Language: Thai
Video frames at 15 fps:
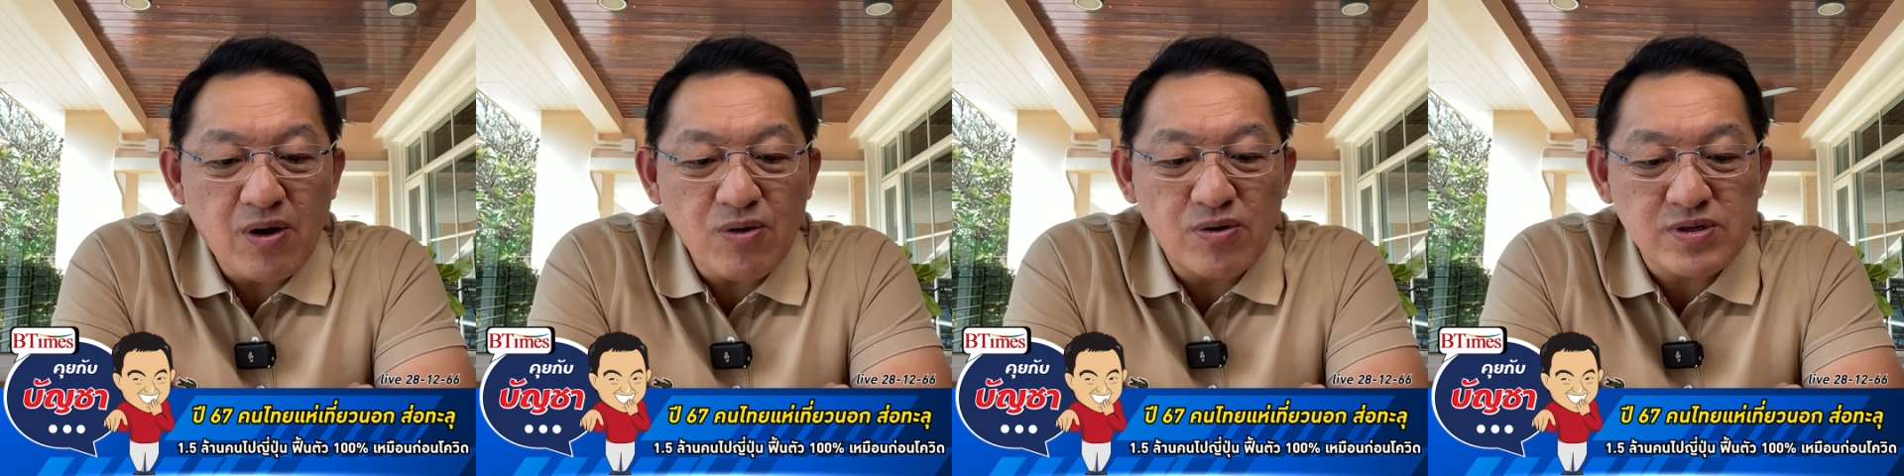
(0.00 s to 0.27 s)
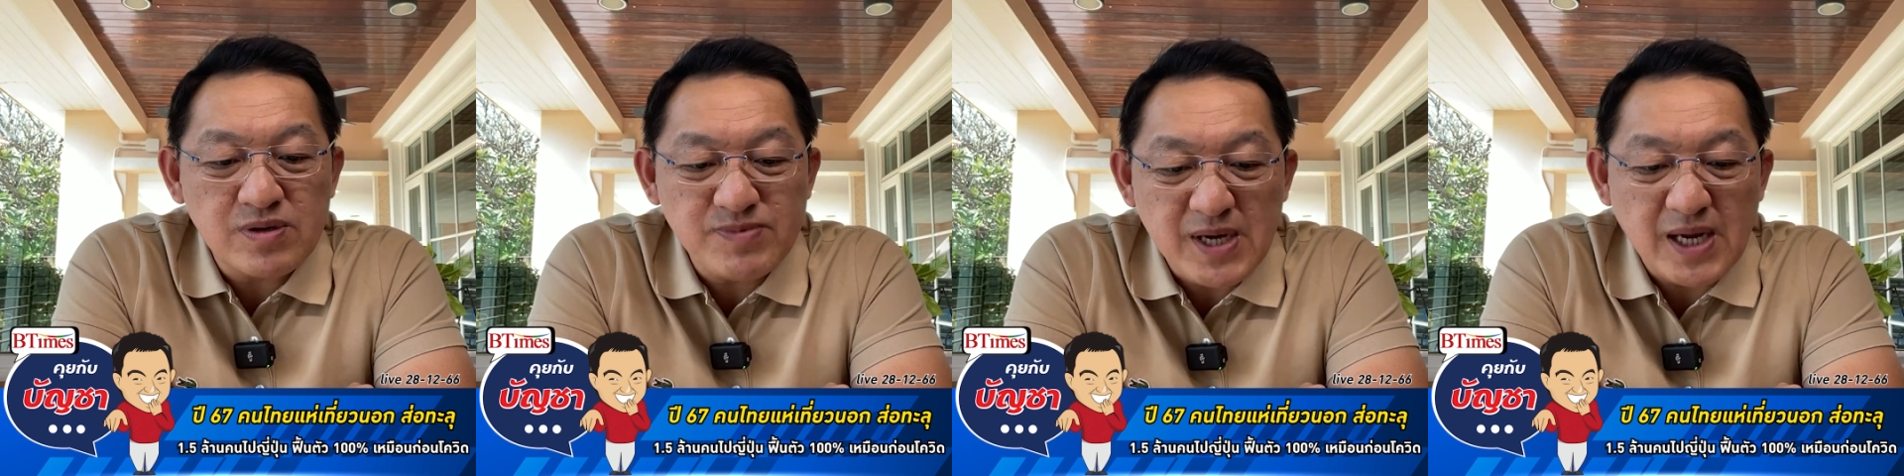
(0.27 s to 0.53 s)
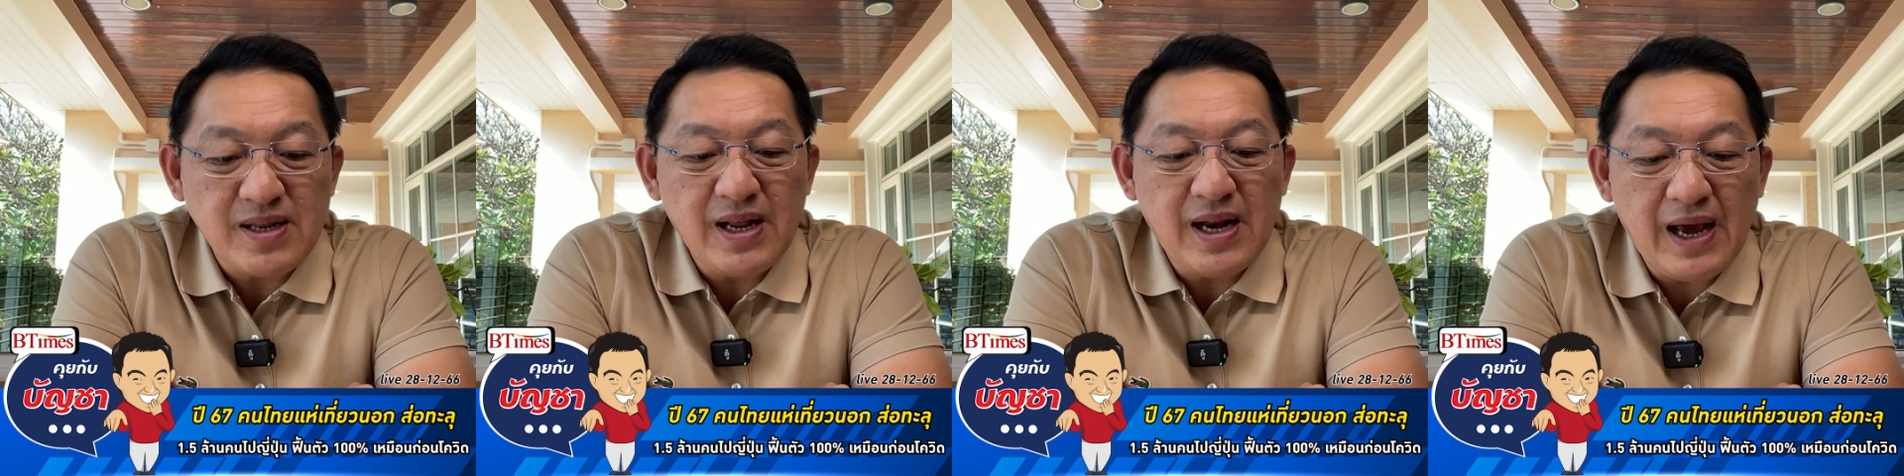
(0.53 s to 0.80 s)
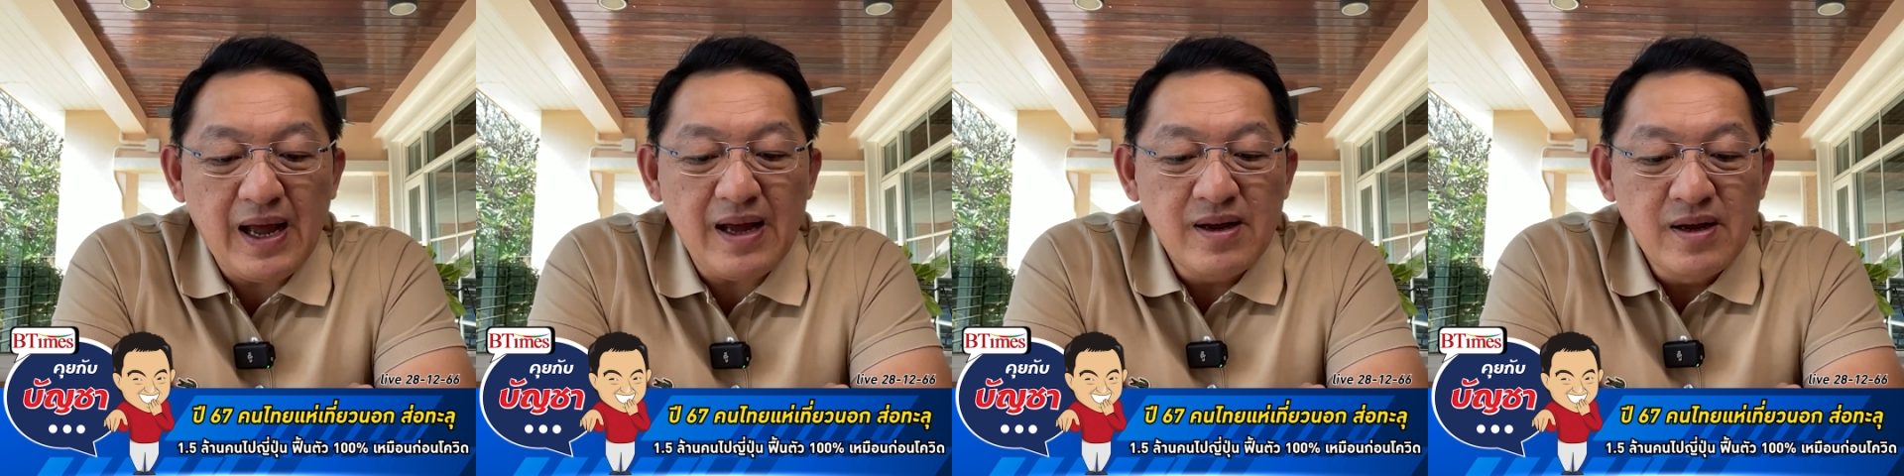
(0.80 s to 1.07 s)
2567เนี่ย
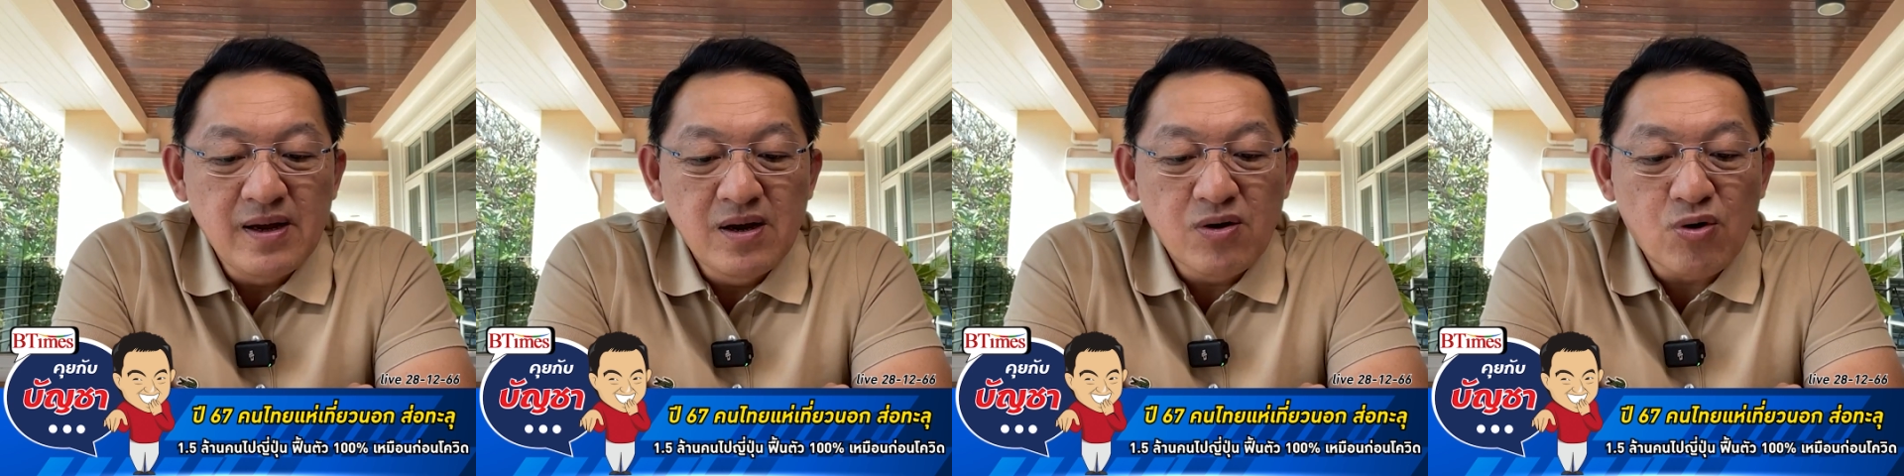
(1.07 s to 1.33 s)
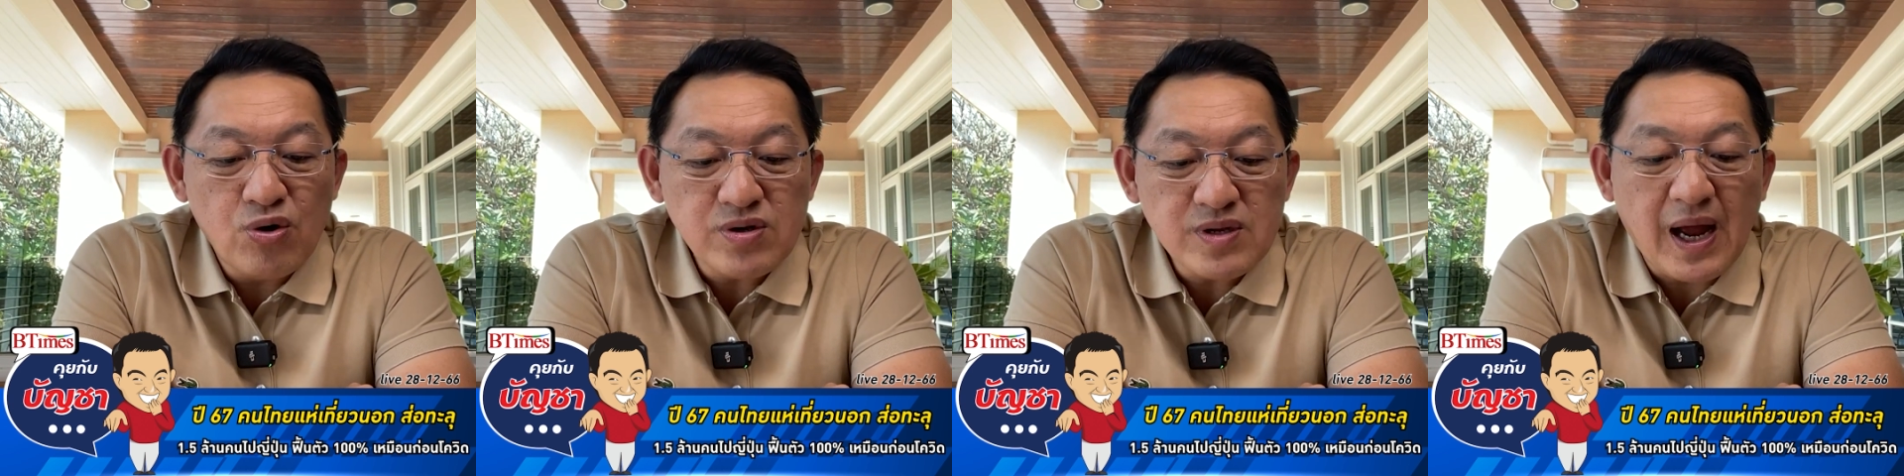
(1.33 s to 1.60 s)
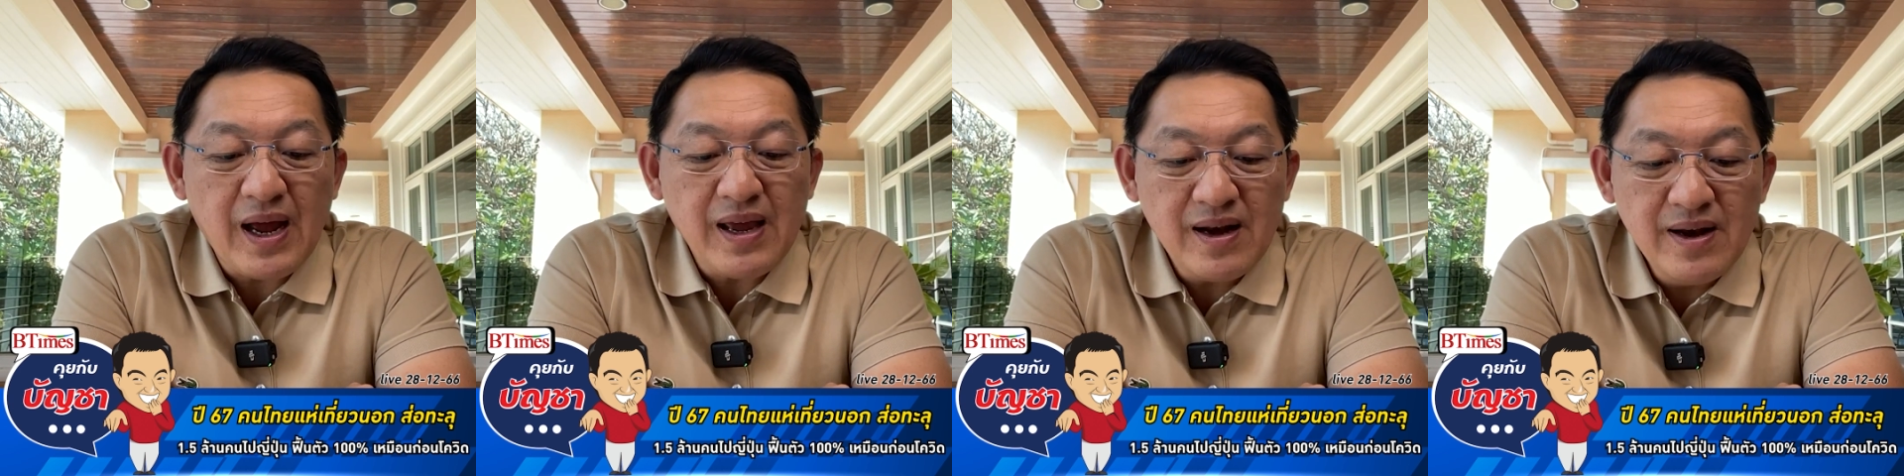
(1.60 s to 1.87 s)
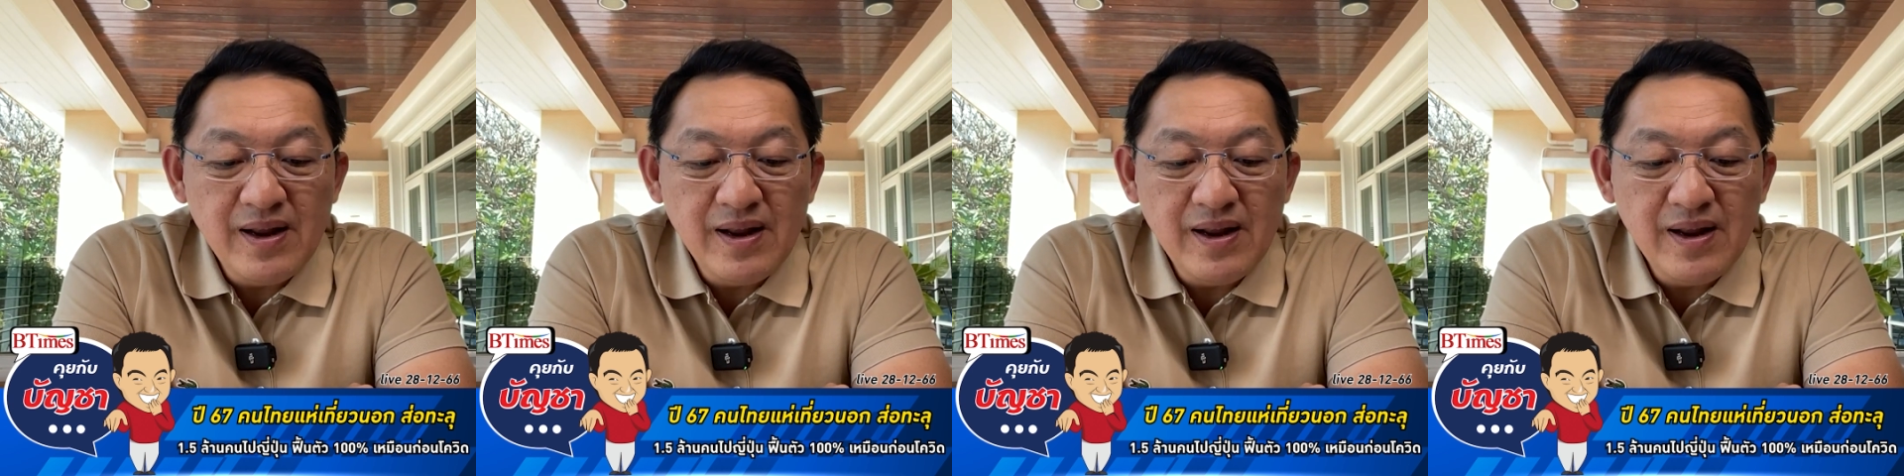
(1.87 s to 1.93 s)
นะฮะคนไทย